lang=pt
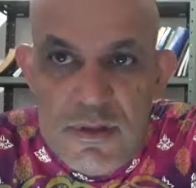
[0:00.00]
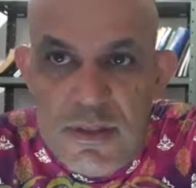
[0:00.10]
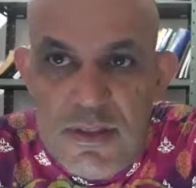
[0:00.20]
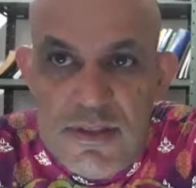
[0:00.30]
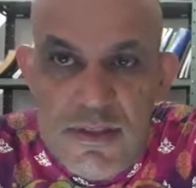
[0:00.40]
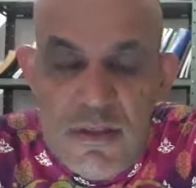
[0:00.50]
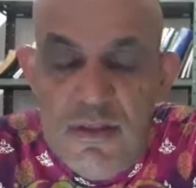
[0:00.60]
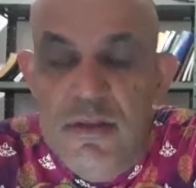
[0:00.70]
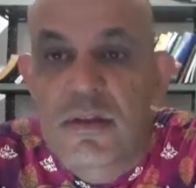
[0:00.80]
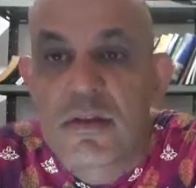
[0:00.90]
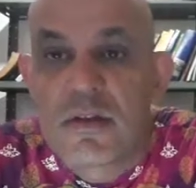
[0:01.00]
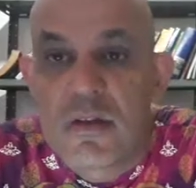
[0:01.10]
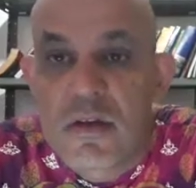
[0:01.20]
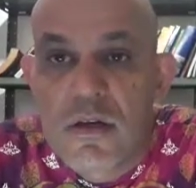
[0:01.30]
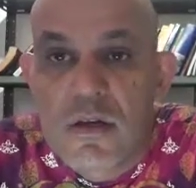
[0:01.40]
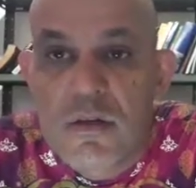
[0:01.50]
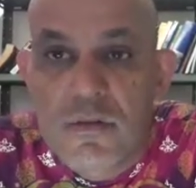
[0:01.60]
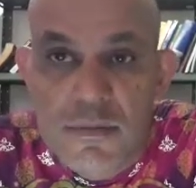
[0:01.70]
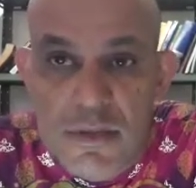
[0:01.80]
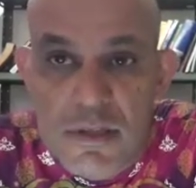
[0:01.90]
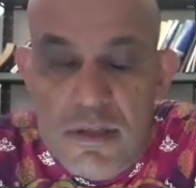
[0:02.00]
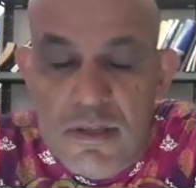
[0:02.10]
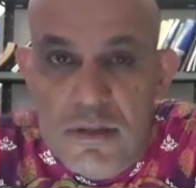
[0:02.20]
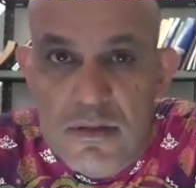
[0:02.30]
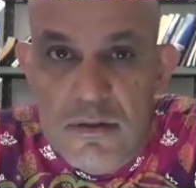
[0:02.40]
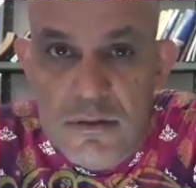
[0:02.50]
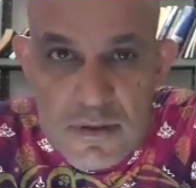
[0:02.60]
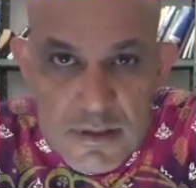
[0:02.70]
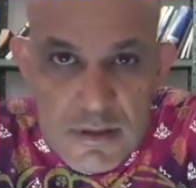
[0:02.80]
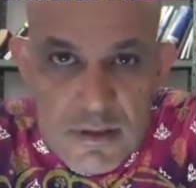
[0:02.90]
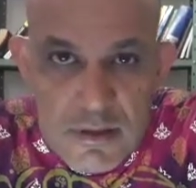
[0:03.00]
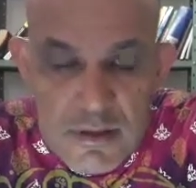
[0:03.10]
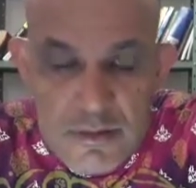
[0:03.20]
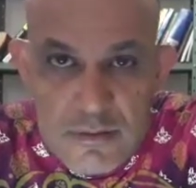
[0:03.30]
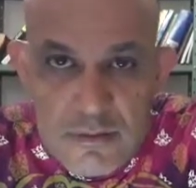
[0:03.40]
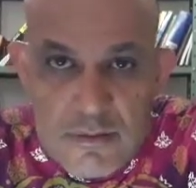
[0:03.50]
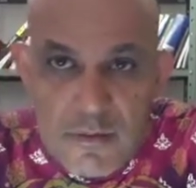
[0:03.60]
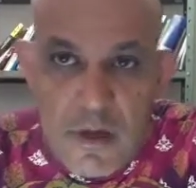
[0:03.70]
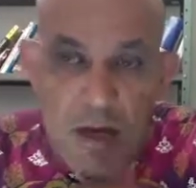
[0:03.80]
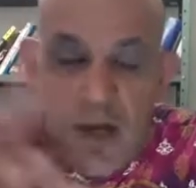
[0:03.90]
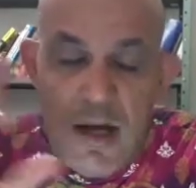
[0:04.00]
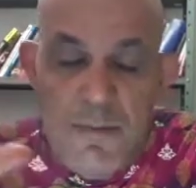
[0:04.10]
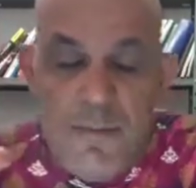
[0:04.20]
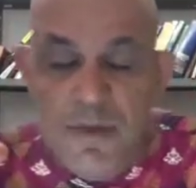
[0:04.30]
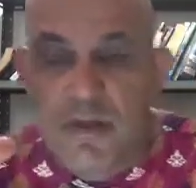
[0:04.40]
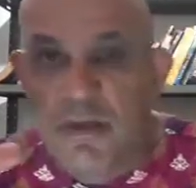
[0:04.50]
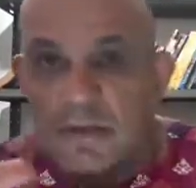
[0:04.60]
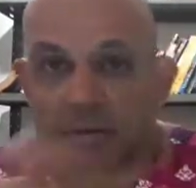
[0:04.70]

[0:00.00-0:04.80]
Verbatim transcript: vocês. Vamos aqui fazer uma rápida